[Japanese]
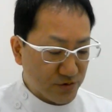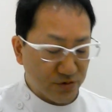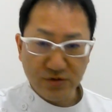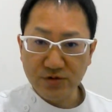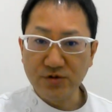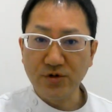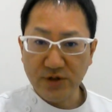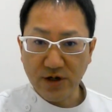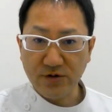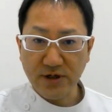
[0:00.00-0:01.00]
録、
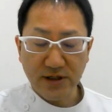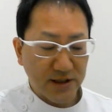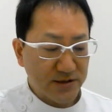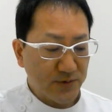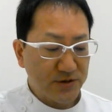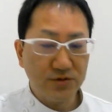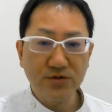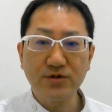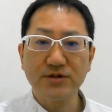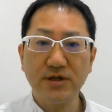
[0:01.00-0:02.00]
グッドボタンお願いいたします。それ
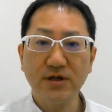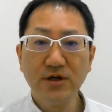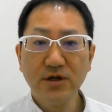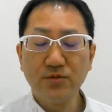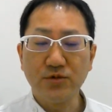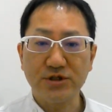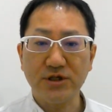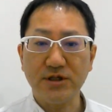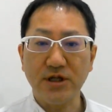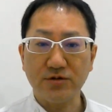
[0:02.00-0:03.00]
とですね、もし
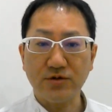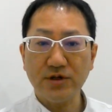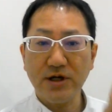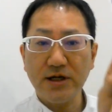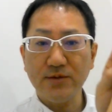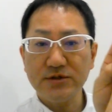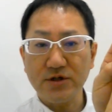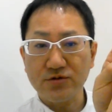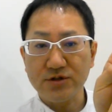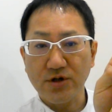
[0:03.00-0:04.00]
気になることがありました
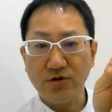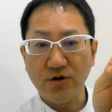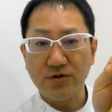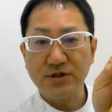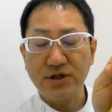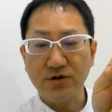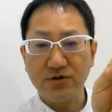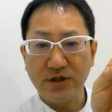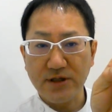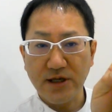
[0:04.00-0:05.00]
ら、こちらの方をぜひ読
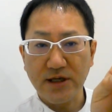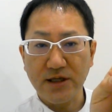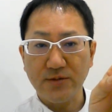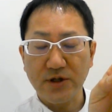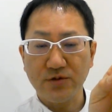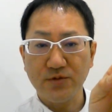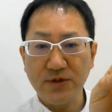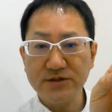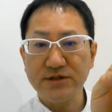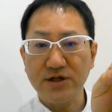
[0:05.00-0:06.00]
んでいただければと思い
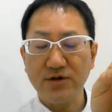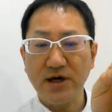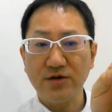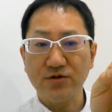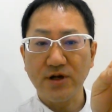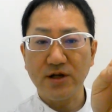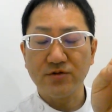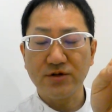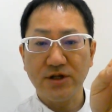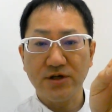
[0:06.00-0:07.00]
ます。下の概要欄の
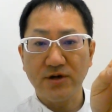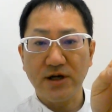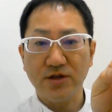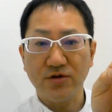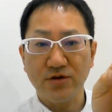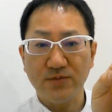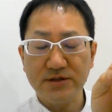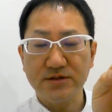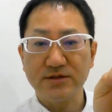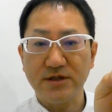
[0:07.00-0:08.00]
方にリンク貼っておきま
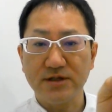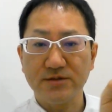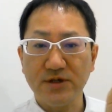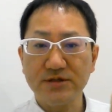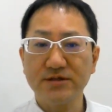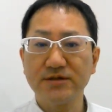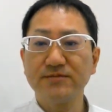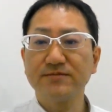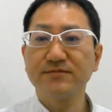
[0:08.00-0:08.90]
す。失礼します。